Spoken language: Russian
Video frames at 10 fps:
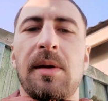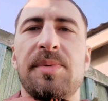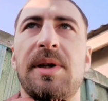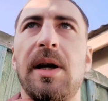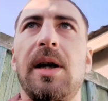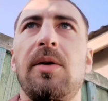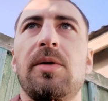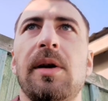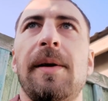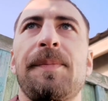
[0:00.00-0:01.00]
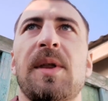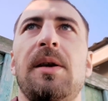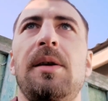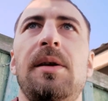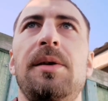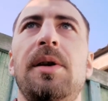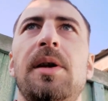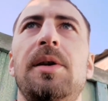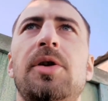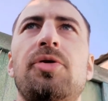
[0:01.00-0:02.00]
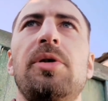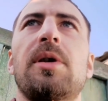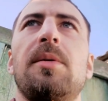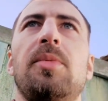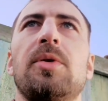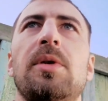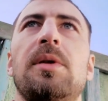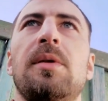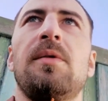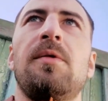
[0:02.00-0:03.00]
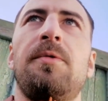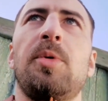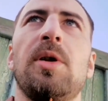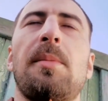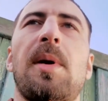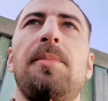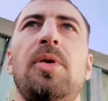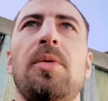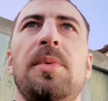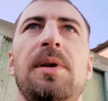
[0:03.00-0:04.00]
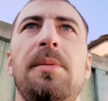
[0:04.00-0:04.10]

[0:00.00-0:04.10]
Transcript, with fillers: Обстреливают и не, ничего не работает в полном объеме.